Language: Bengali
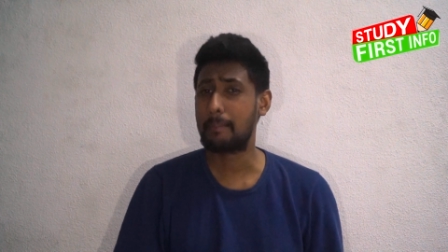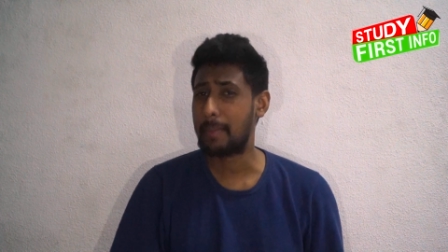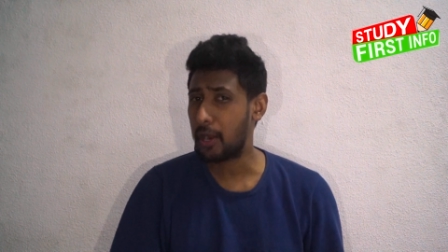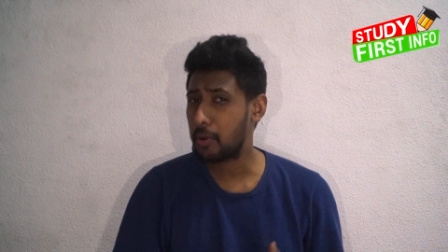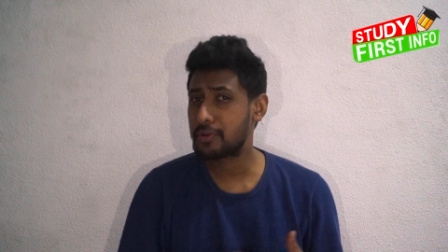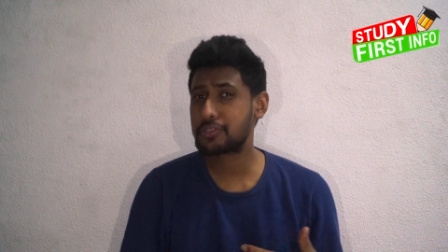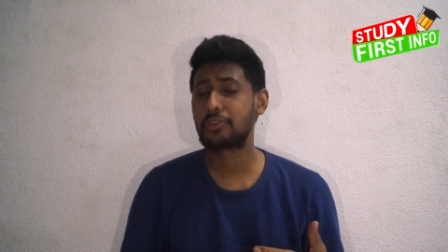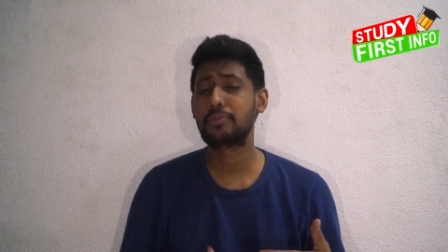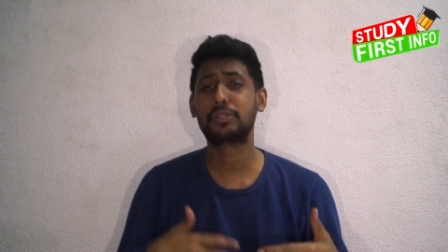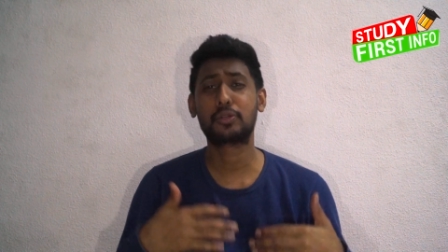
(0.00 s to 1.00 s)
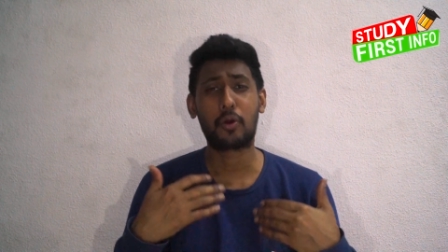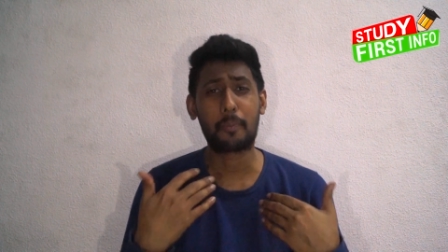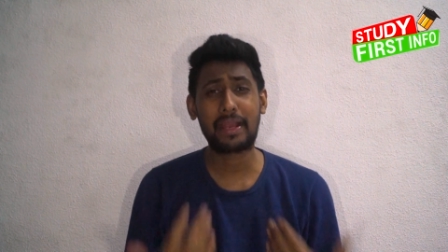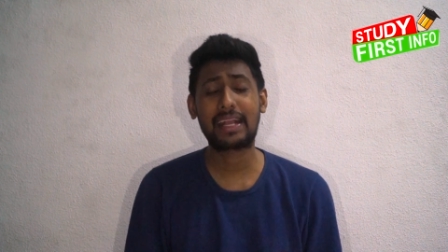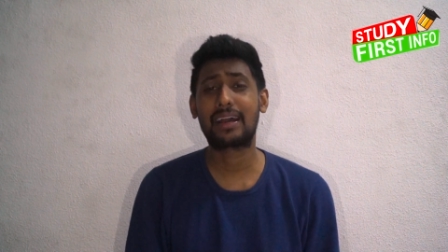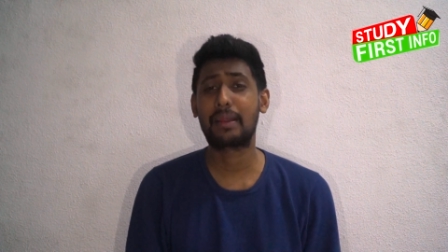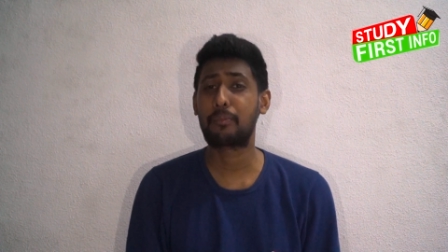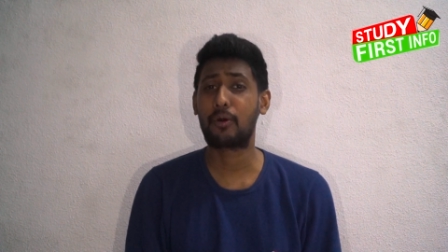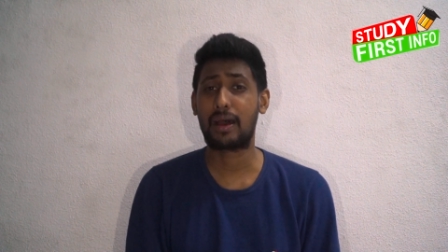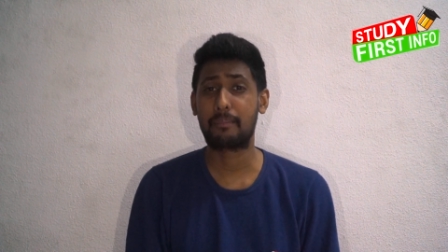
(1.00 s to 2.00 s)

বারো বছরের মতন অপেক্ষার পর